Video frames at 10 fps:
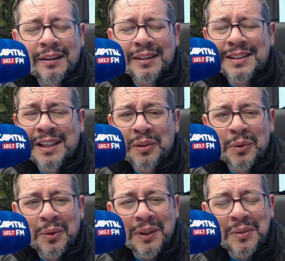
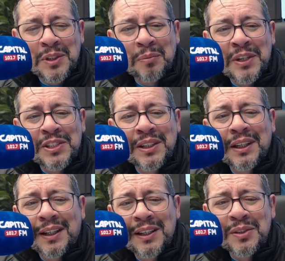Senhor, eu te pedi
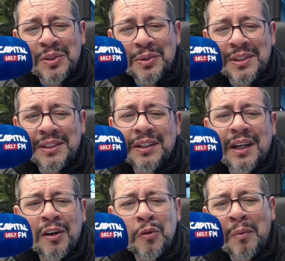anjos,
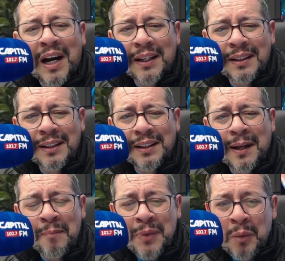não uma aranha.